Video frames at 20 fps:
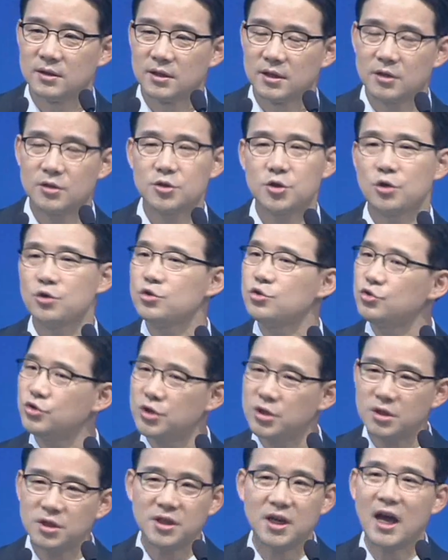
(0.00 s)
그래서 저는
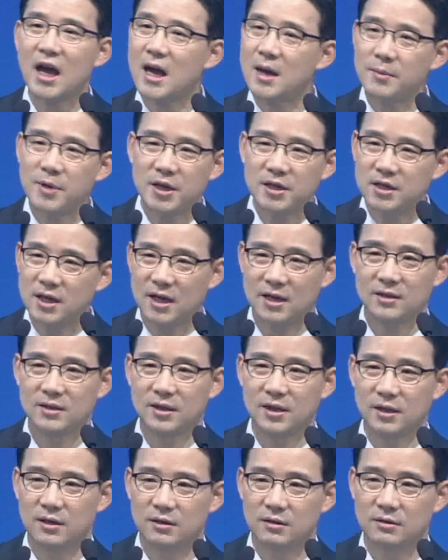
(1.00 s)
쉽게 아멘이 안
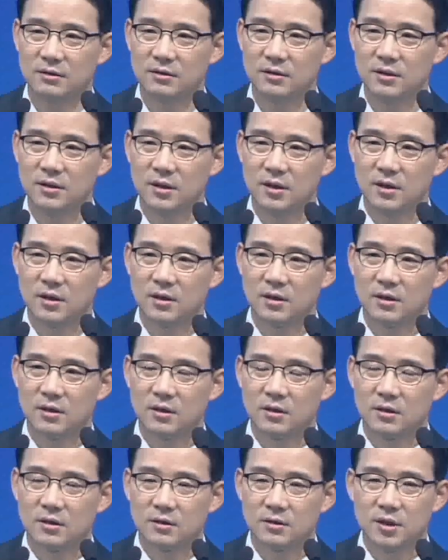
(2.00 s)
돼요.
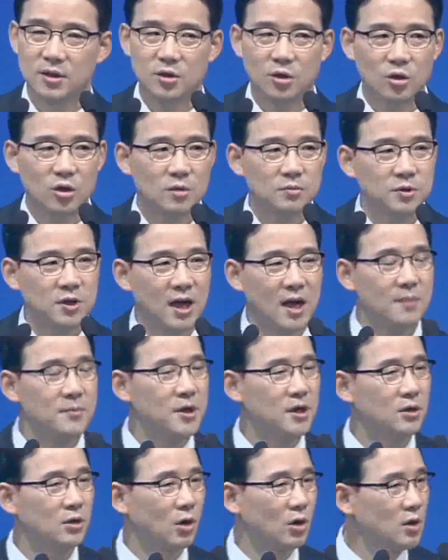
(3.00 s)
근데 여러분은
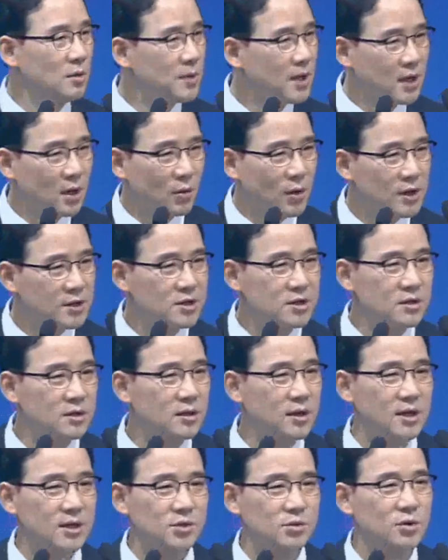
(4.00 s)
아멘을 얼마나
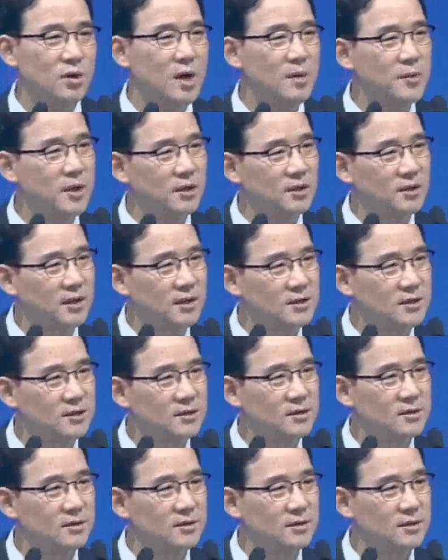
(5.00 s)
확신을 가지고 아멘을
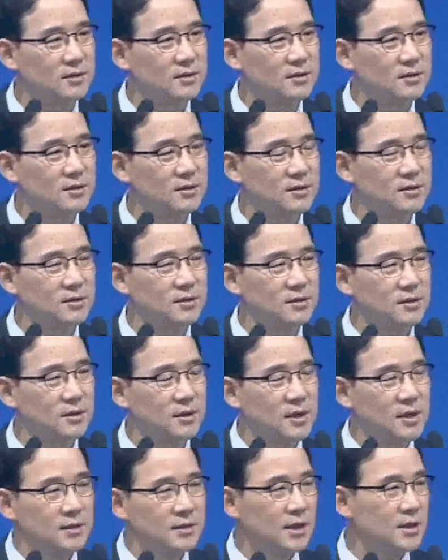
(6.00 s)
하시는지.
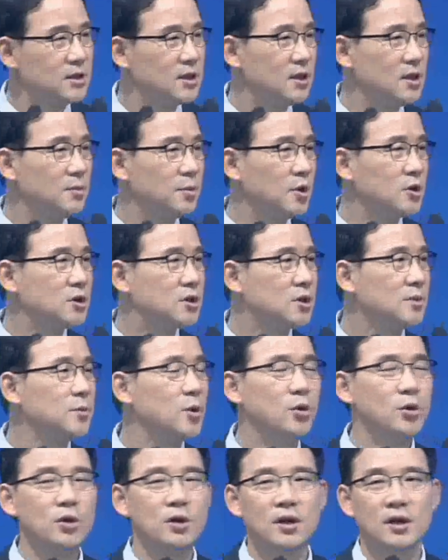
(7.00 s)
사실 이번
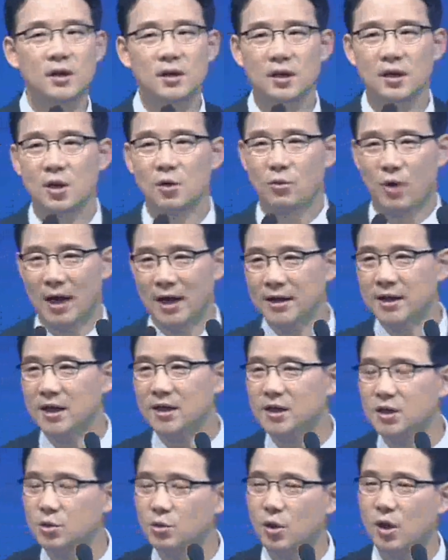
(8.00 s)
금요일
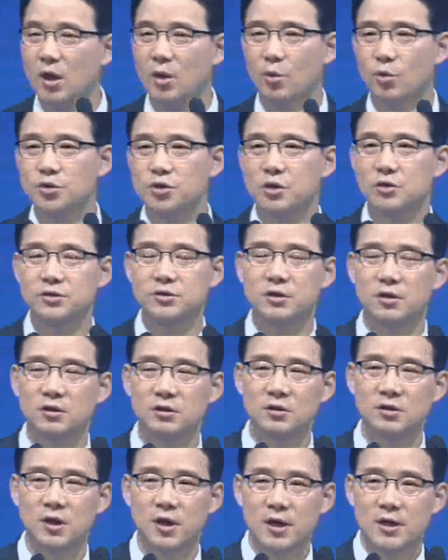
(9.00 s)
광야 기도에
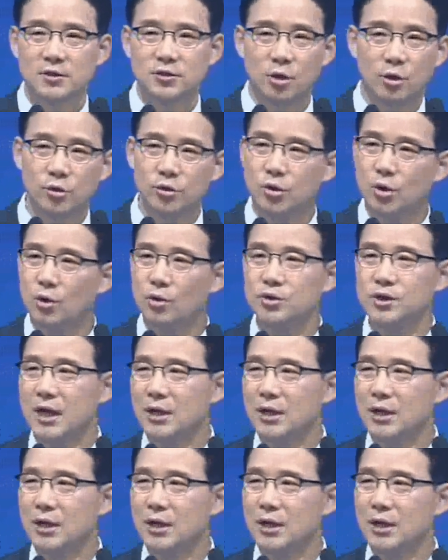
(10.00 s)
오셨던 송경호